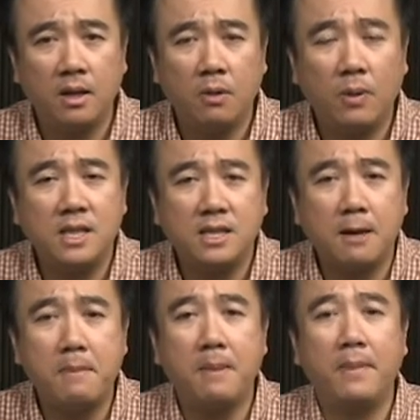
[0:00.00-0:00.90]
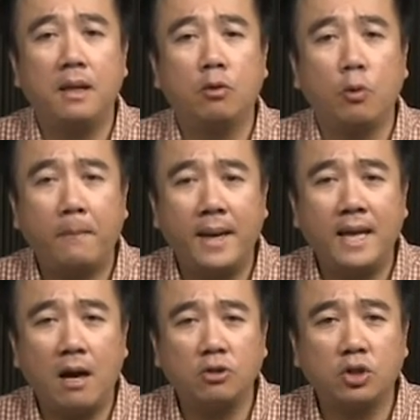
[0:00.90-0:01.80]
为什么门徒被
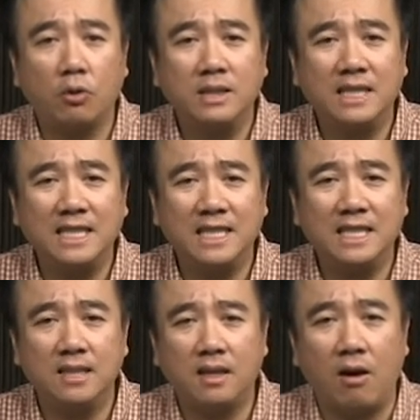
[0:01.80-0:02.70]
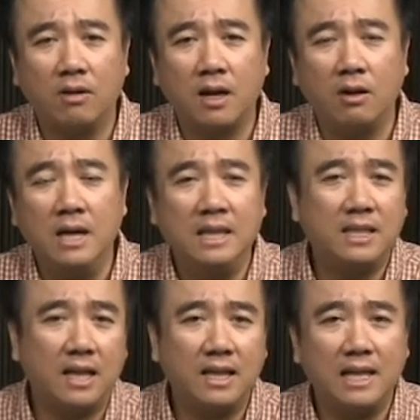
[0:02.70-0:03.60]
要求警醒祷告，
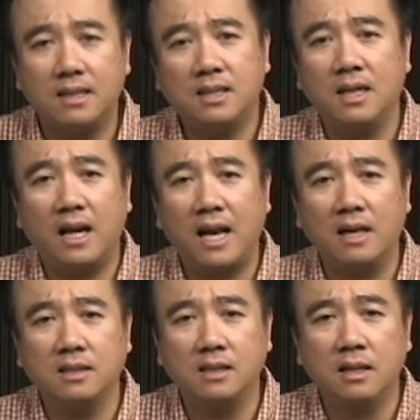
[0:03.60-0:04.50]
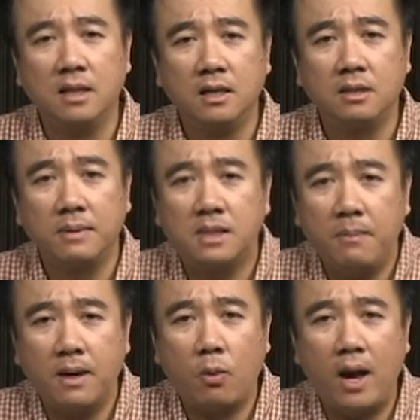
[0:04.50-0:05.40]
讲了一次两次，怎么这
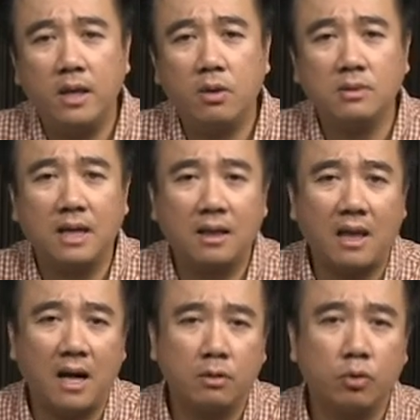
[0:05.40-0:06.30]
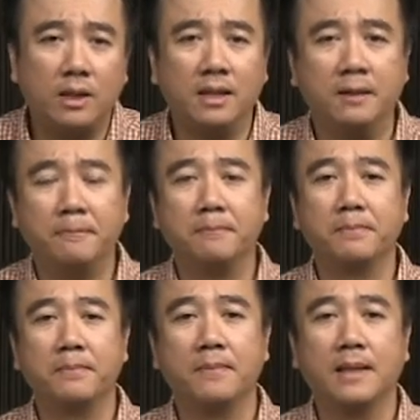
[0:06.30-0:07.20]
么快又在打盹呢？
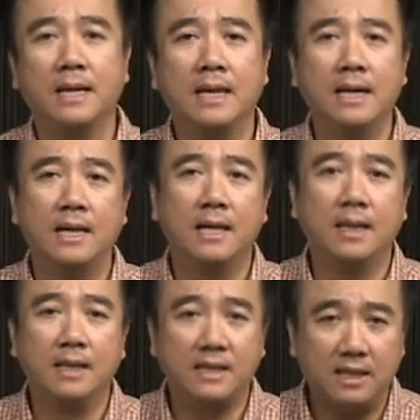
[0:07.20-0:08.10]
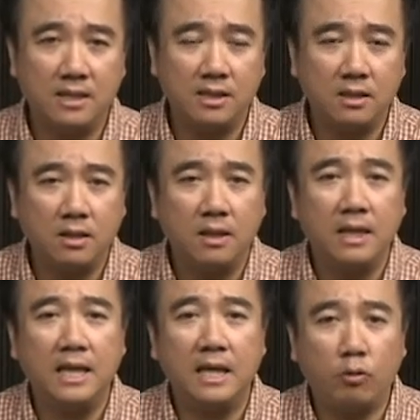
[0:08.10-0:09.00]
其实。
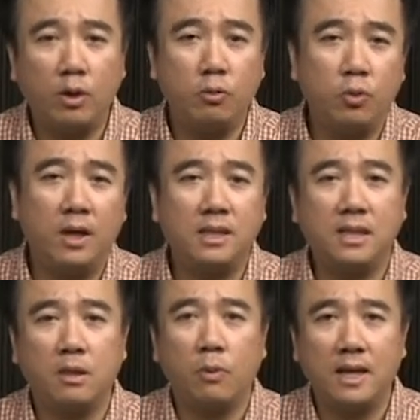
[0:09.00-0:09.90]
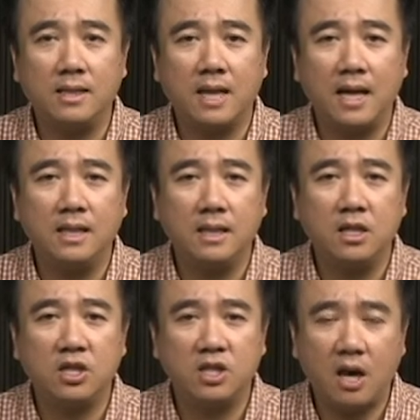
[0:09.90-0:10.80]
一顿逾越节的晚餐
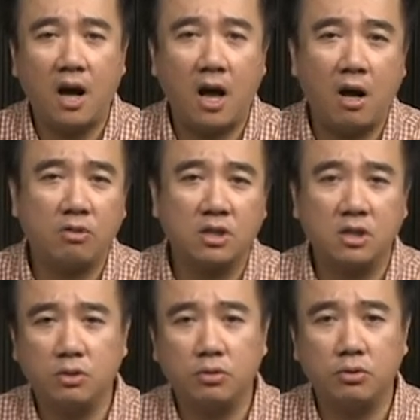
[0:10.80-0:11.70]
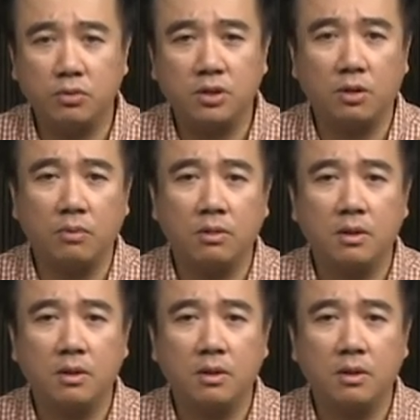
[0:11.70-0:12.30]
是要耗时许久，